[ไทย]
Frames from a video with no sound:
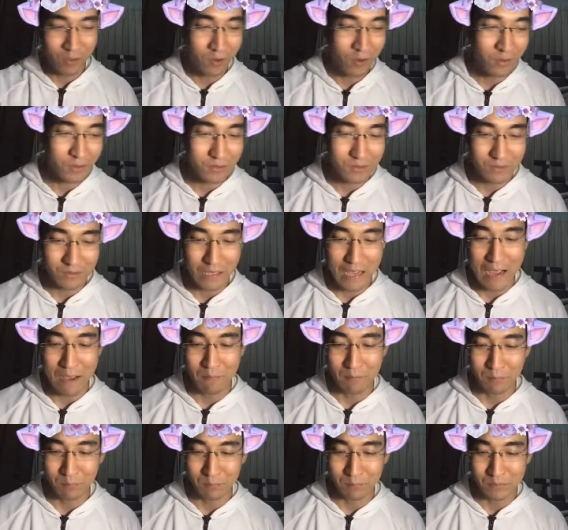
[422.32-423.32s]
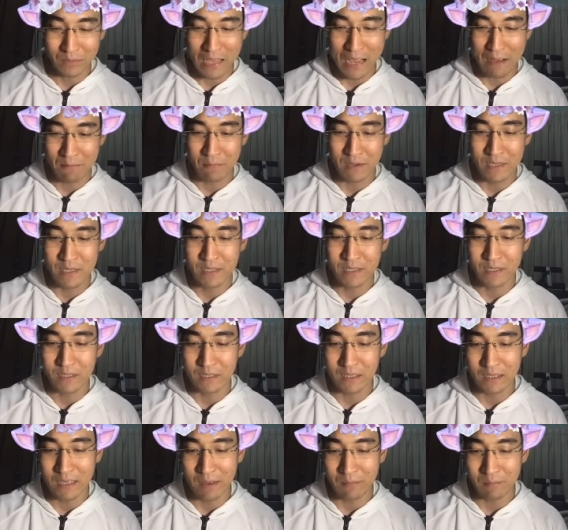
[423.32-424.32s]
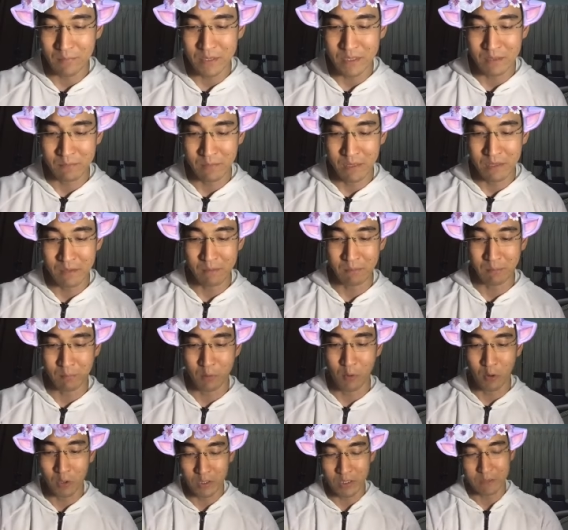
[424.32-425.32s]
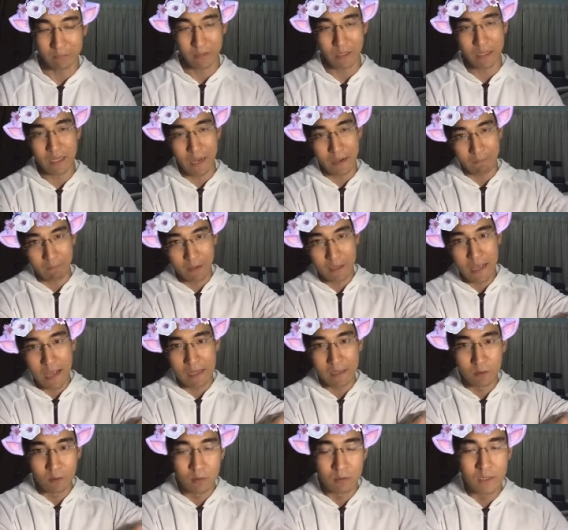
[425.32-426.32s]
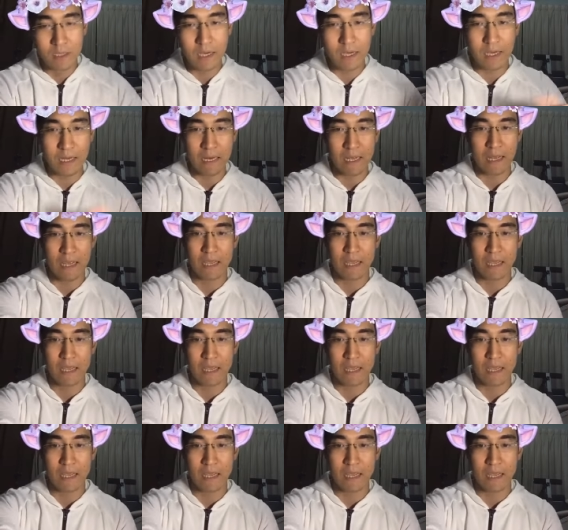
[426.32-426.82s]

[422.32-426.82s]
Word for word: องถามถามมาเยอะนะครับ มันจะมีโพสต์หนึ่งพี่ถามว่าอยากรู้เรื่องอะไร